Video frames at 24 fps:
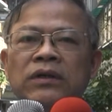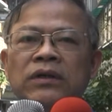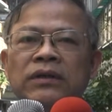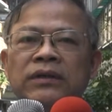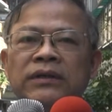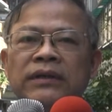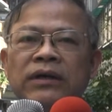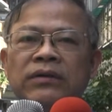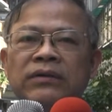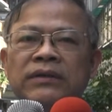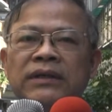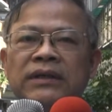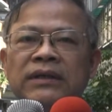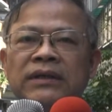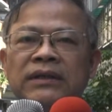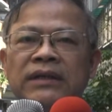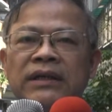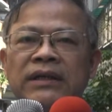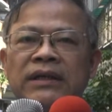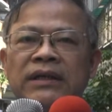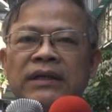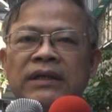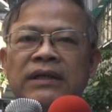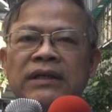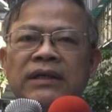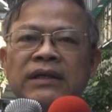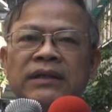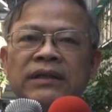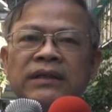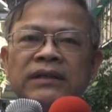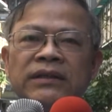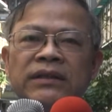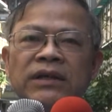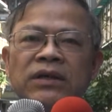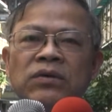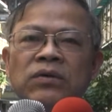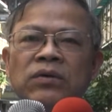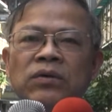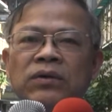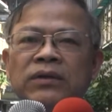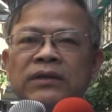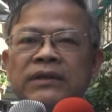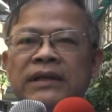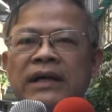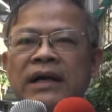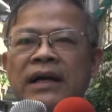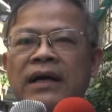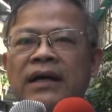造成这个生活
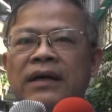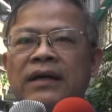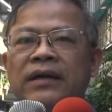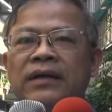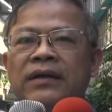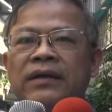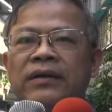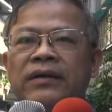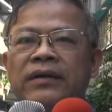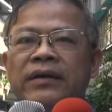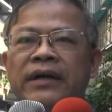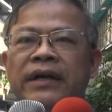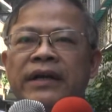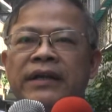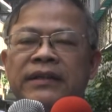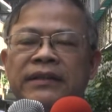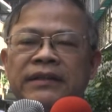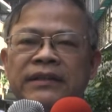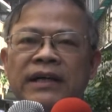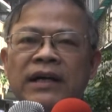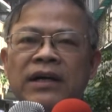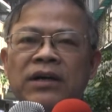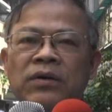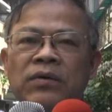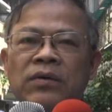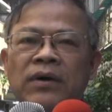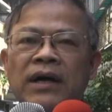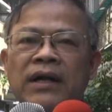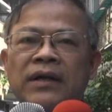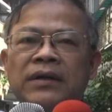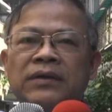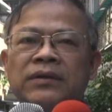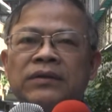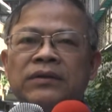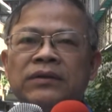上很脏乱。